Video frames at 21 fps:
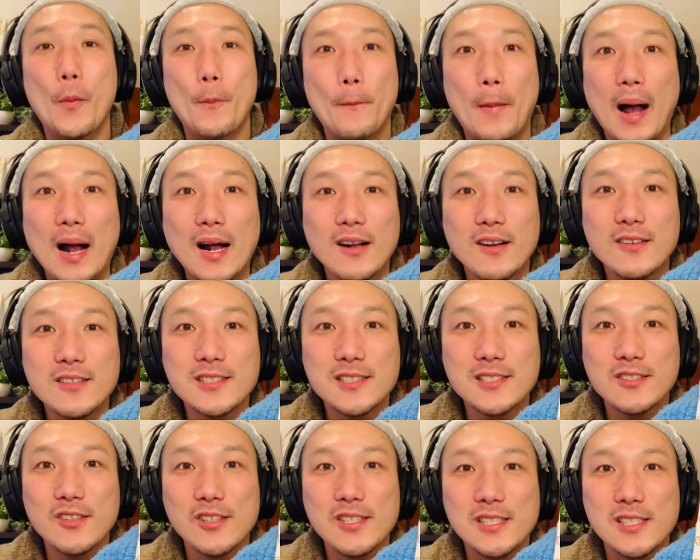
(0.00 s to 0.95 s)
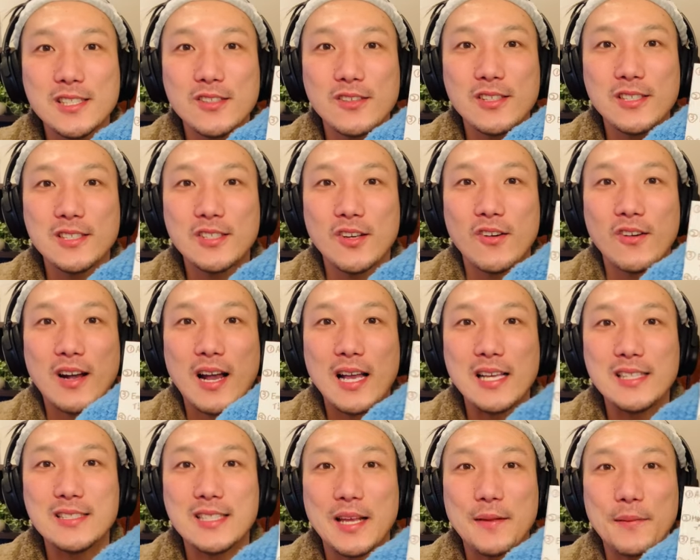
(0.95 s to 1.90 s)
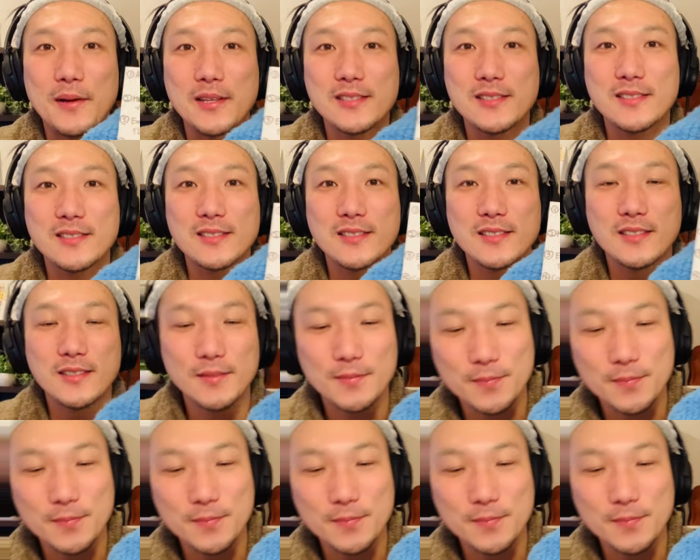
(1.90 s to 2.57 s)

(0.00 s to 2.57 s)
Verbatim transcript: マックスと一緒に紹介しています。